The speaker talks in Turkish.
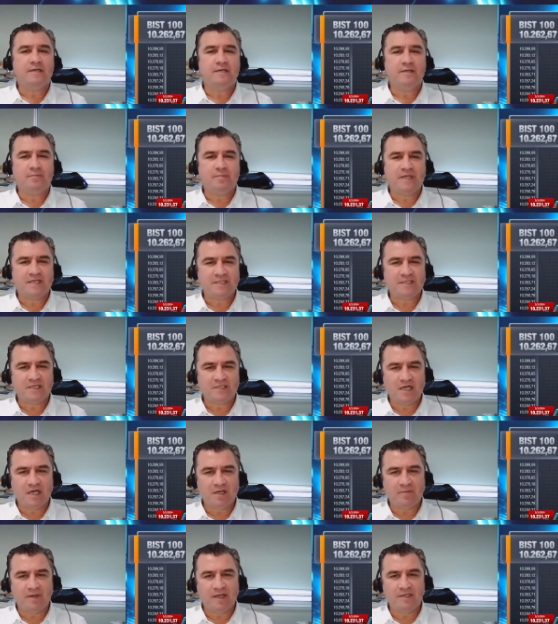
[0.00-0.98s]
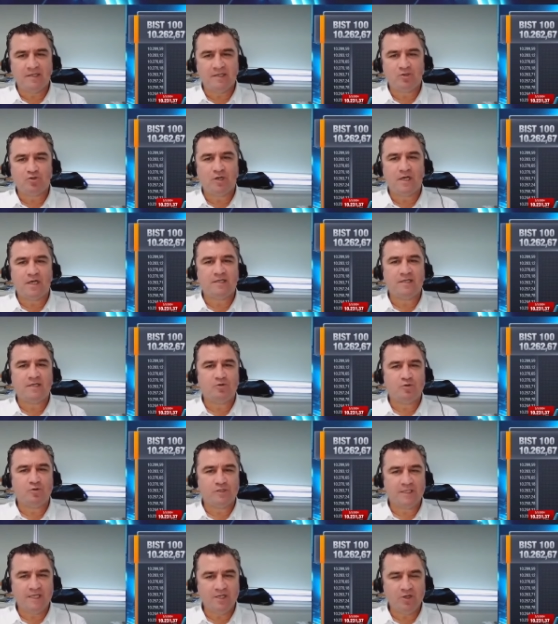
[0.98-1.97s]
e, piyasa çarpanları şu anda
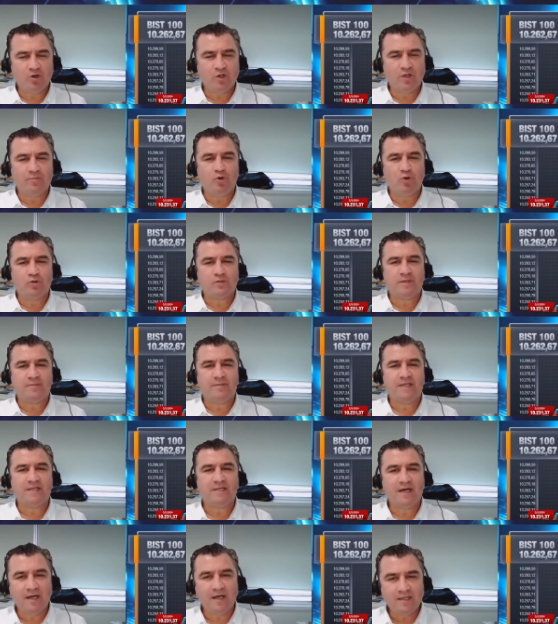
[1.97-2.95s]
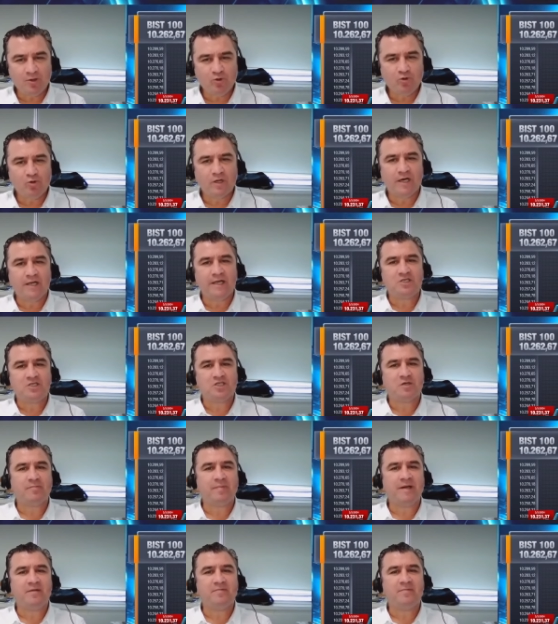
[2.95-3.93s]
yükseliyor gibi olsa bile daha da yukarıya
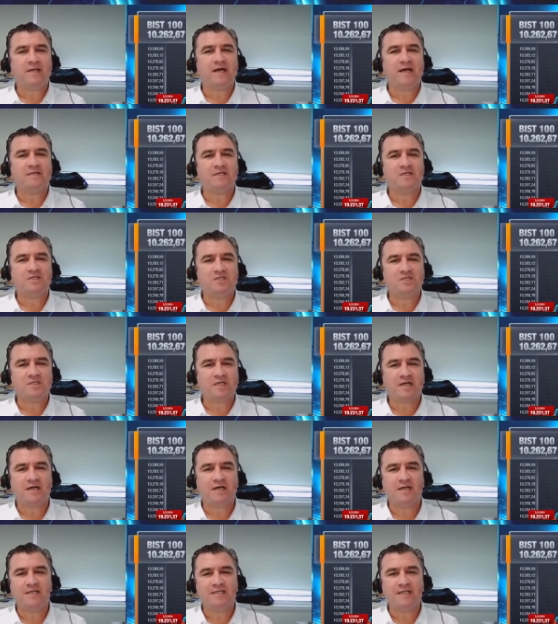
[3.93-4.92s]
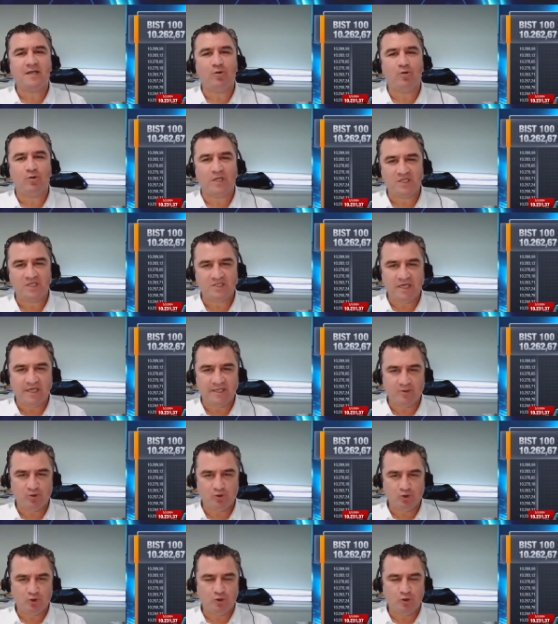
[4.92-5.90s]
çıkma imkanı taşıyacak kaliteye
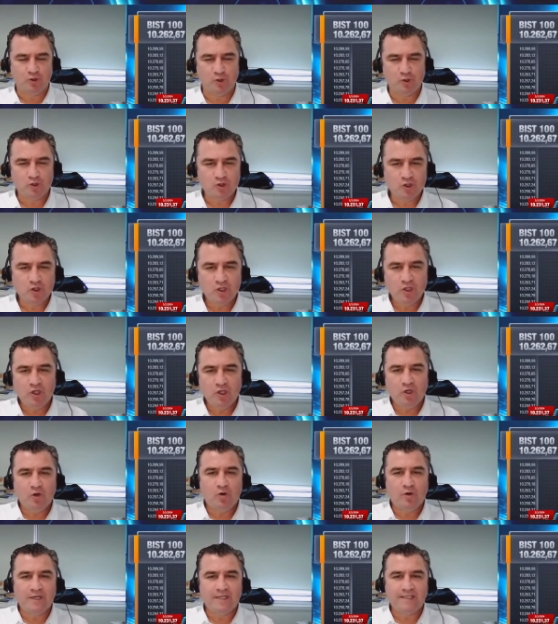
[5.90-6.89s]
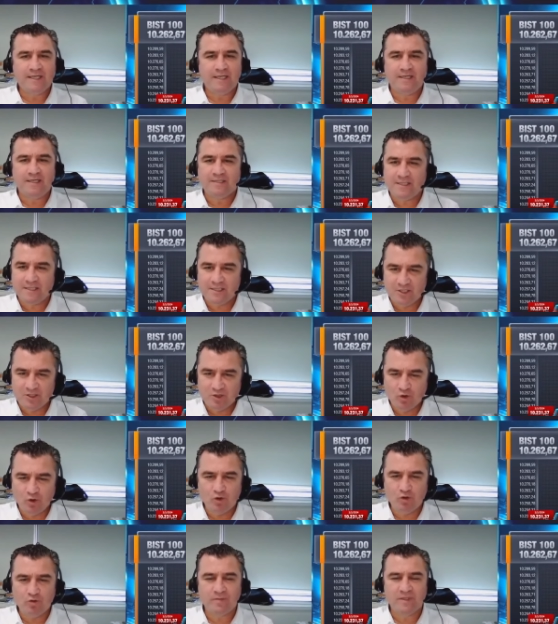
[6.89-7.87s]
ulaşacağını düşünüyoruz. O nedenle
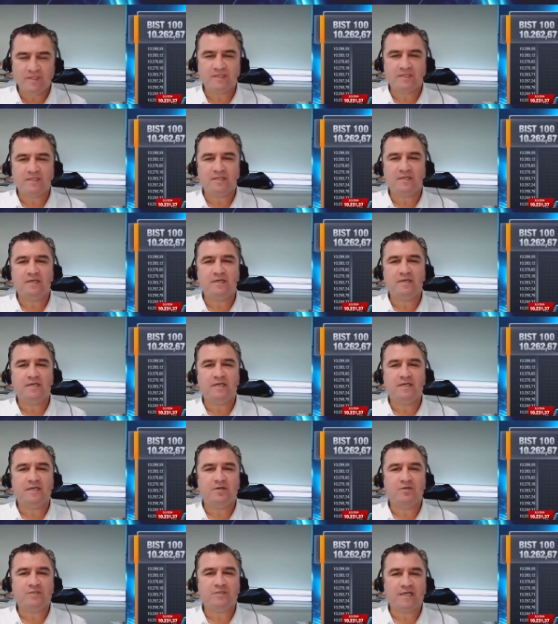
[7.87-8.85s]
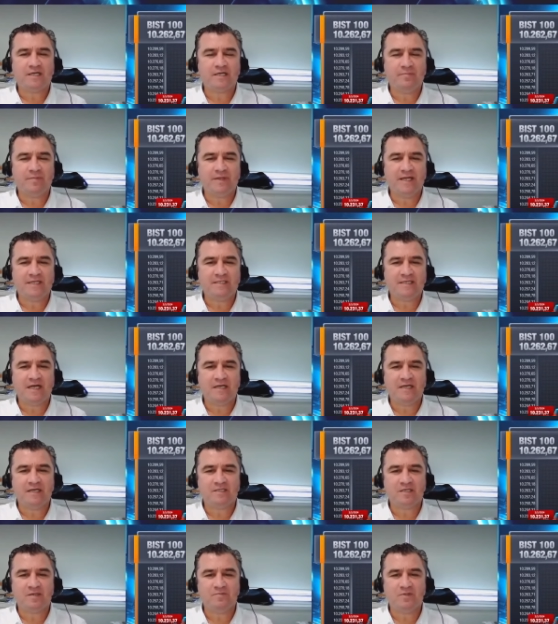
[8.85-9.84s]
seçici olunmasını özellikle bireysel
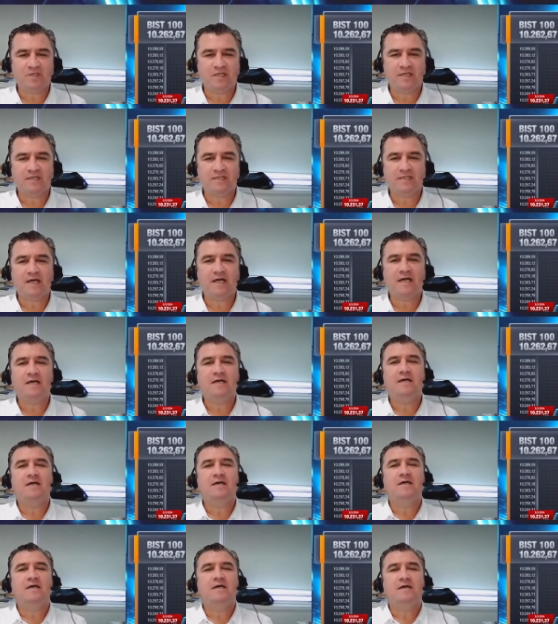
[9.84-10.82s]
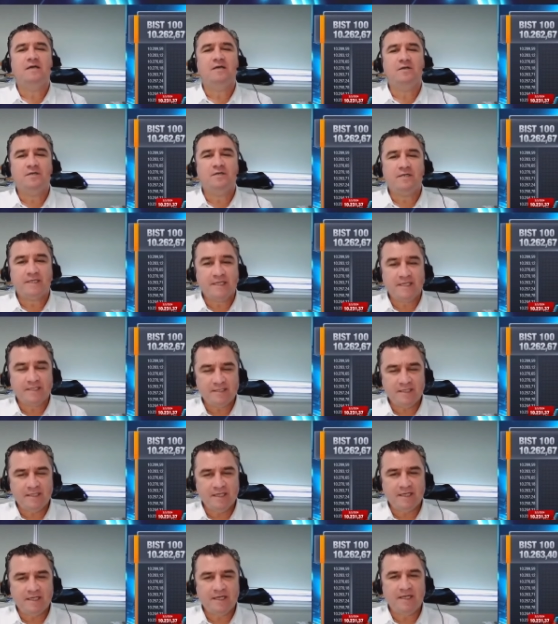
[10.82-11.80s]
yatırımcılarında
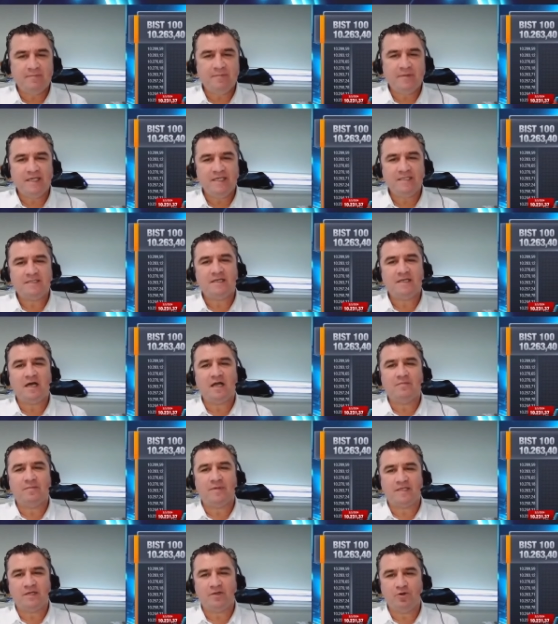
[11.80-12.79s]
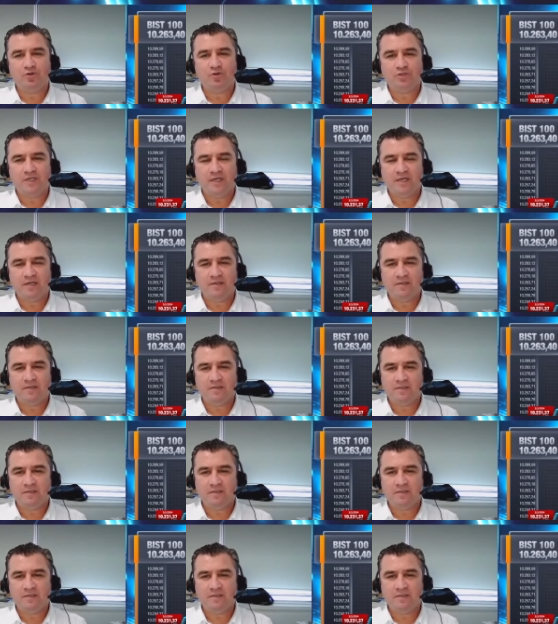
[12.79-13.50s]
kesinlikle bir hisse almadan önce